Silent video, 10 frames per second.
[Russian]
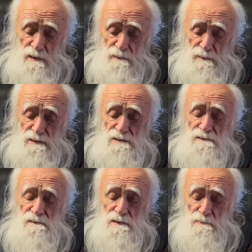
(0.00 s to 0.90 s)
и мы
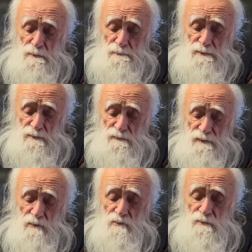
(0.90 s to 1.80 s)
действительно попадем в
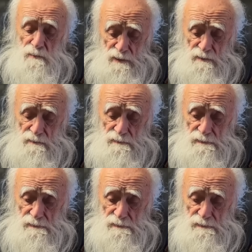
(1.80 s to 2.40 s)
такой мир,